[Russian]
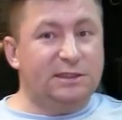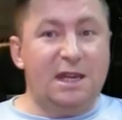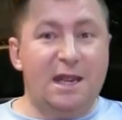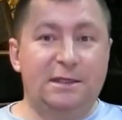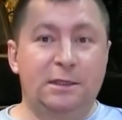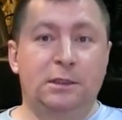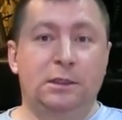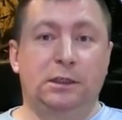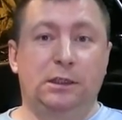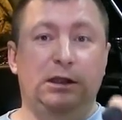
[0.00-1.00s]
снять
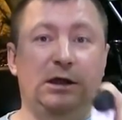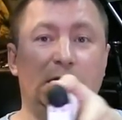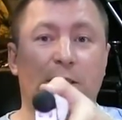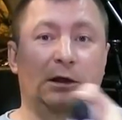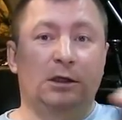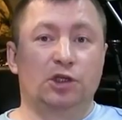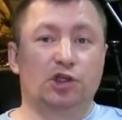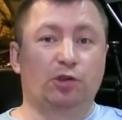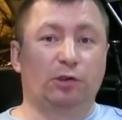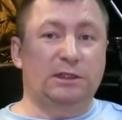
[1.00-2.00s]
и
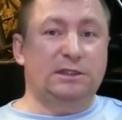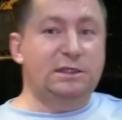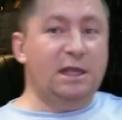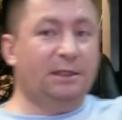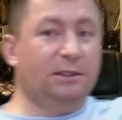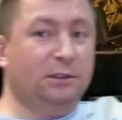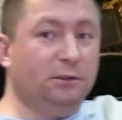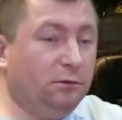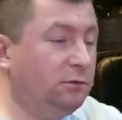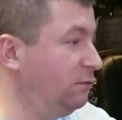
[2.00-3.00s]
что-то снять
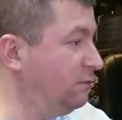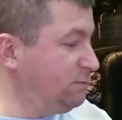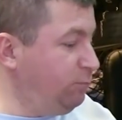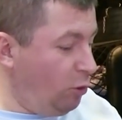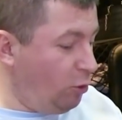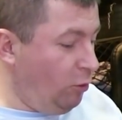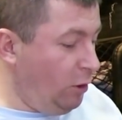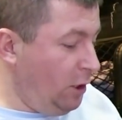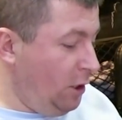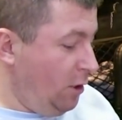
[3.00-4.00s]
э,
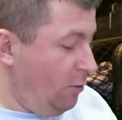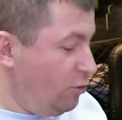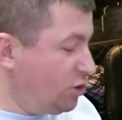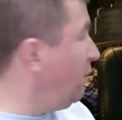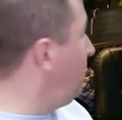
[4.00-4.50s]
сбоку. Можно